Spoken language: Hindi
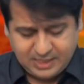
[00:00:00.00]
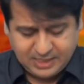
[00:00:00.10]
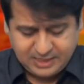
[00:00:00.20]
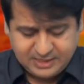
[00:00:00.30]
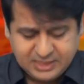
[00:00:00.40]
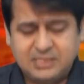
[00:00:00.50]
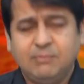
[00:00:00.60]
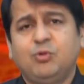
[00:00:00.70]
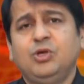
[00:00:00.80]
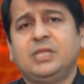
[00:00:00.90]
गई हैं
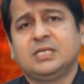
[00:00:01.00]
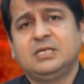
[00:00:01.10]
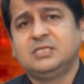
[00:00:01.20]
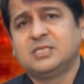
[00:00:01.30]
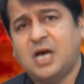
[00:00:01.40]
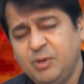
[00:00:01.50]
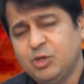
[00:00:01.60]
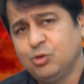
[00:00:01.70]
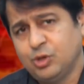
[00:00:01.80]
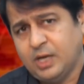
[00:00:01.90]
जिससे पूरी तरह से ये
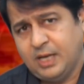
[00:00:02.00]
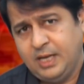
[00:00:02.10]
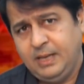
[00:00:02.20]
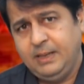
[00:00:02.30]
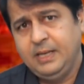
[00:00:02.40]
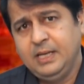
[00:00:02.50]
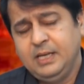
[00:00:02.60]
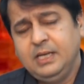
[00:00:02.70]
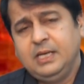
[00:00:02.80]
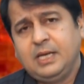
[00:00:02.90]
साबित होता है
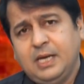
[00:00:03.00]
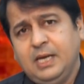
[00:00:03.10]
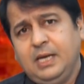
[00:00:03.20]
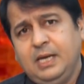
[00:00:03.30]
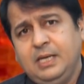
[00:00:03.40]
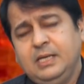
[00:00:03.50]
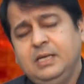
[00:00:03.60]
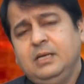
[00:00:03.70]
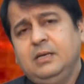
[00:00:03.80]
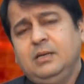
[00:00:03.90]

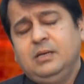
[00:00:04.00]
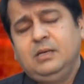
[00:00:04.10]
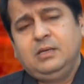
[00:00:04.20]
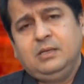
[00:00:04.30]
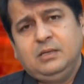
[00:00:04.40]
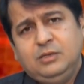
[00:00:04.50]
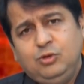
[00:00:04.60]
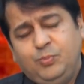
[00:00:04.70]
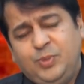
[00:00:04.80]
कि जो